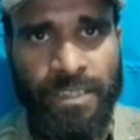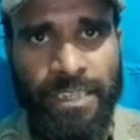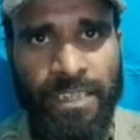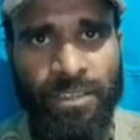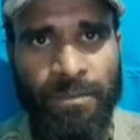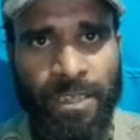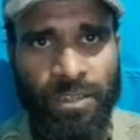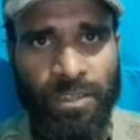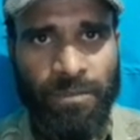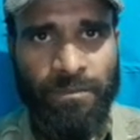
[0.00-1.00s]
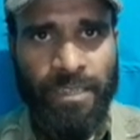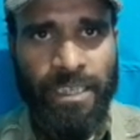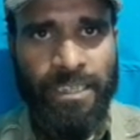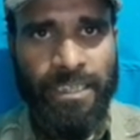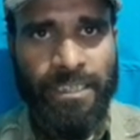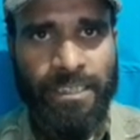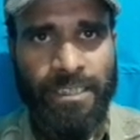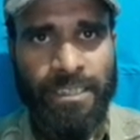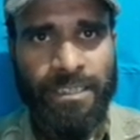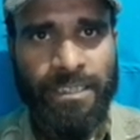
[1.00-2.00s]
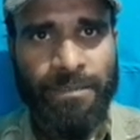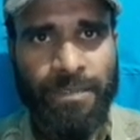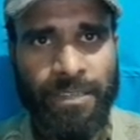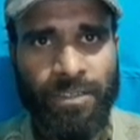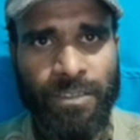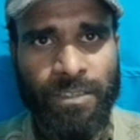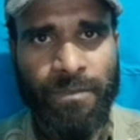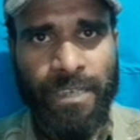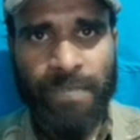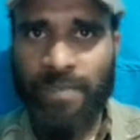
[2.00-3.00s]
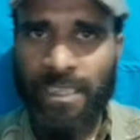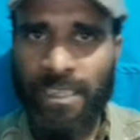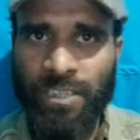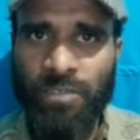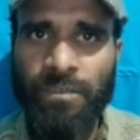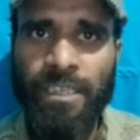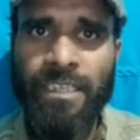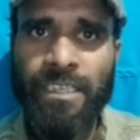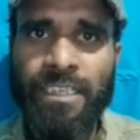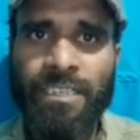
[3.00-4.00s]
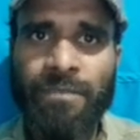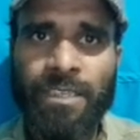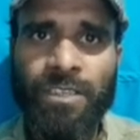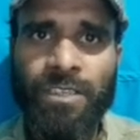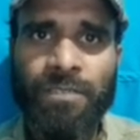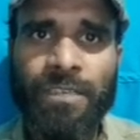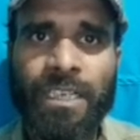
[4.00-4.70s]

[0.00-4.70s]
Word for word: জাতীয় মাধ্যম এইচএসসি জিপিএ হচ্ছে ফাইভ থাকতে হবে ইংরেজি মাধ্যম